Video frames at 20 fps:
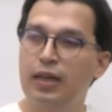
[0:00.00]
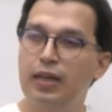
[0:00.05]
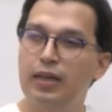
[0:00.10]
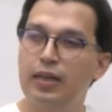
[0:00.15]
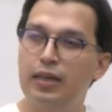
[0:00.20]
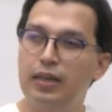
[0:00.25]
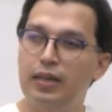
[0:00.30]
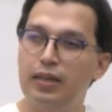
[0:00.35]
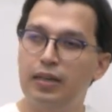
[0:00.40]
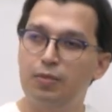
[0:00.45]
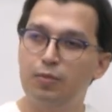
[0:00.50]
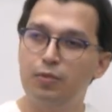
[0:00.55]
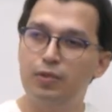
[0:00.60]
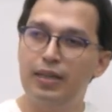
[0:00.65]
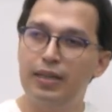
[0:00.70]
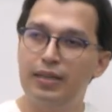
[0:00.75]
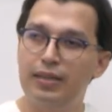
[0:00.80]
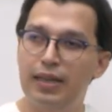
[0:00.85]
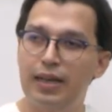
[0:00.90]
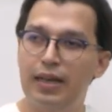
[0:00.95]
آه
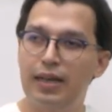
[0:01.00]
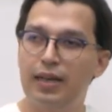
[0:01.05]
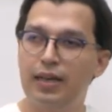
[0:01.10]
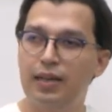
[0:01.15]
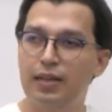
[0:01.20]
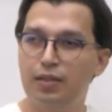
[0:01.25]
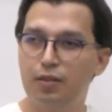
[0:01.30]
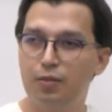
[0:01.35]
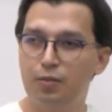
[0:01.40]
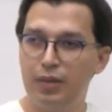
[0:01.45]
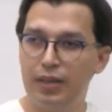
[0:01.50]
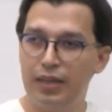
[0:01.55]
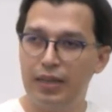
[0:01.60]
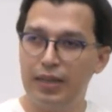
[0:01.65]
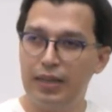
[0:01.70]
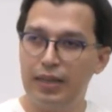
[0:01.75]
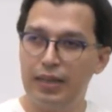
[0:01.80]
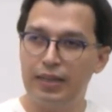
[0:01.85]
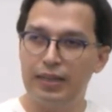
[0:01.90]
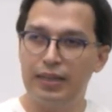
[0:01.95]
المده تاعها
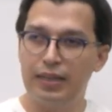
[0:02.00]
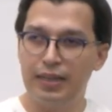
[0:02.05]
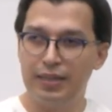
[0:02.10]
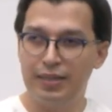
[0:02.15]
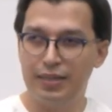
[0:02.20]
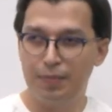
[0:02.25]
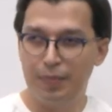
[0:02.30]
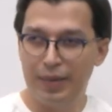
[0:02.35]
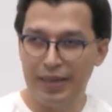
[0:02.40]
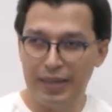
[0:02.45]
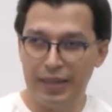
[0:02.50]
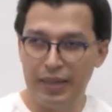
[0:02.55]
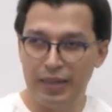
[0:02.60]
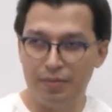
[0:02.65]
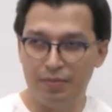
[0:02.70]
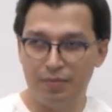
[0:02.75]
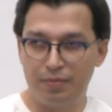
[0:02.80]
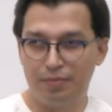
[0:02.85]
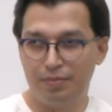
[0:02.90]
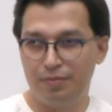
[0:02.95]
طويله هي سبع ايام